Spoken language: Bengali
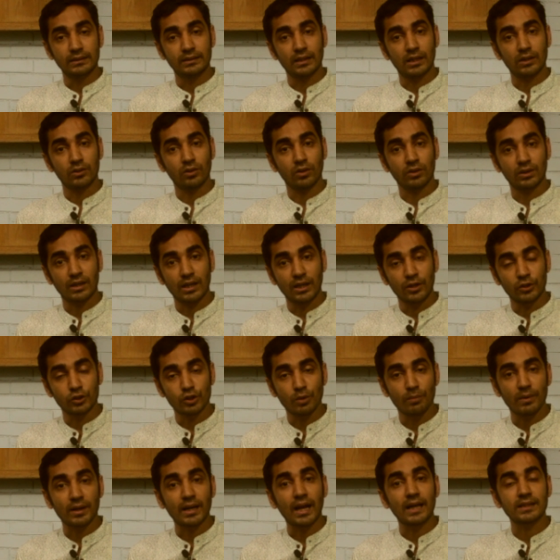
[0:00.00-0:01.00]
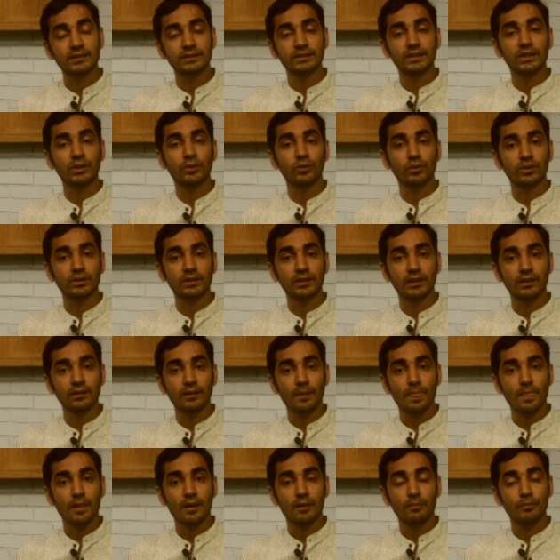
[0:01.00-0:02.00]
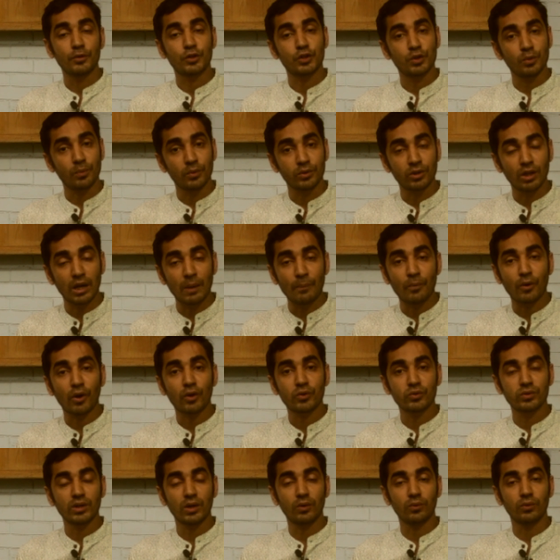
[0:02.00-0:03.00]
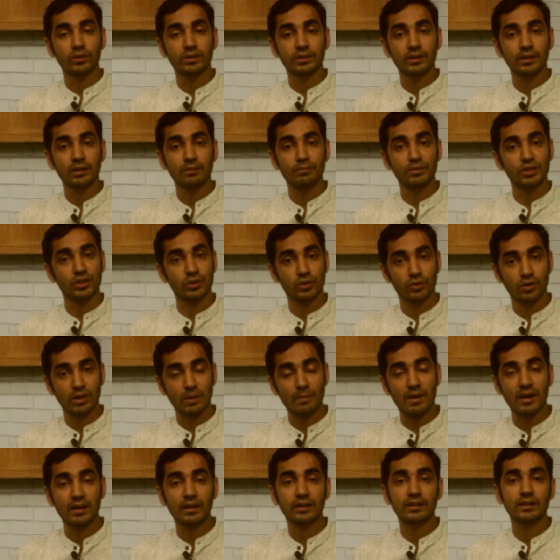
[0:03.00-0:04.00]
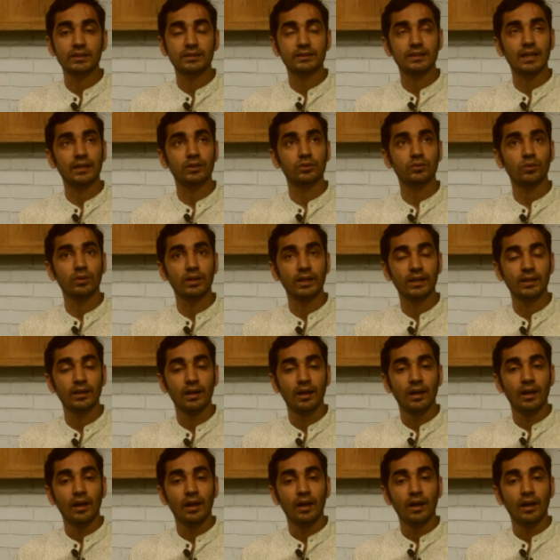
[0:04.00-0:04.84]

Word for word: যারা তৎকালীন সময় রাজনীতি করতেন বিশ্ববিদ্যালয়ে পড়াশোনা করতেন বিশেষ করে বাংলাদেশ ছাত্রলীগ